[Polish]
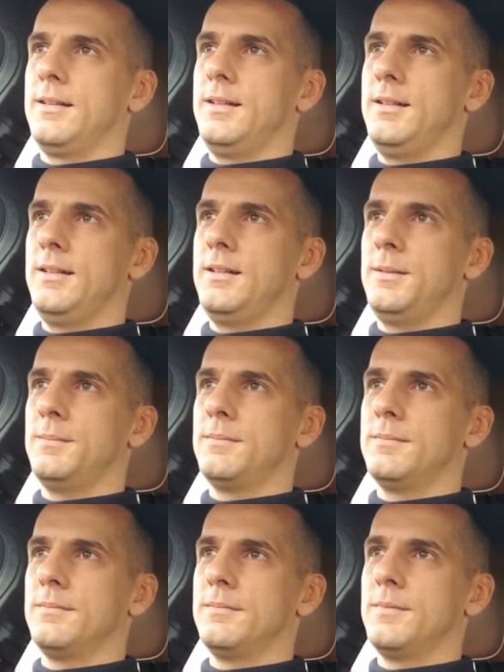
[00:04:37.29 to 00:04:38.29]
I
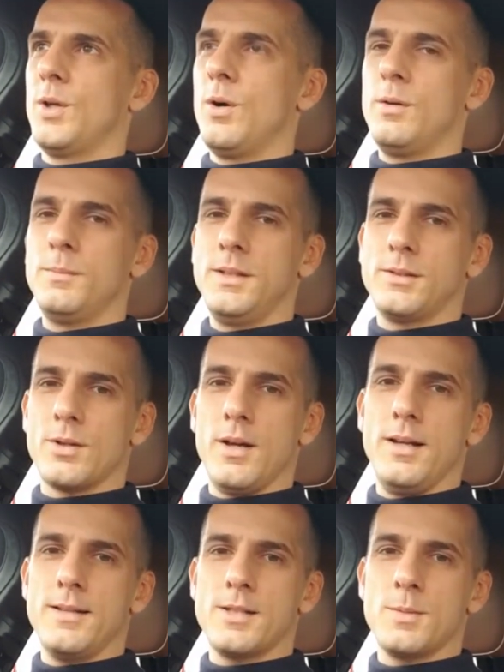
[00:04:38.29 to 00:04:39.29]
no my
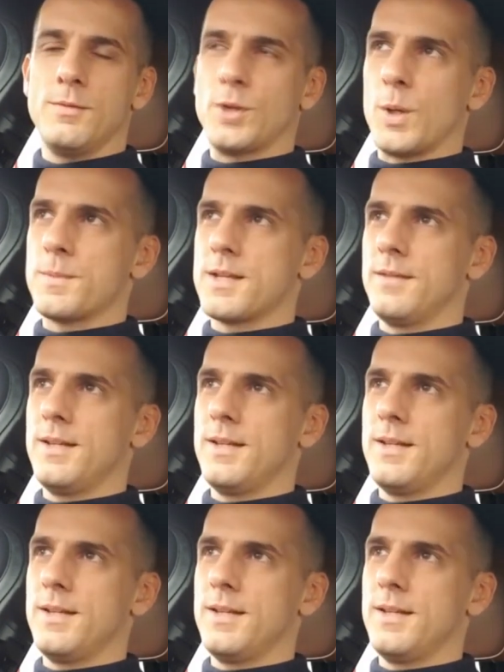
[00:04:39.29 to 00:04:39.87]
trochę jesteśmy w kropce,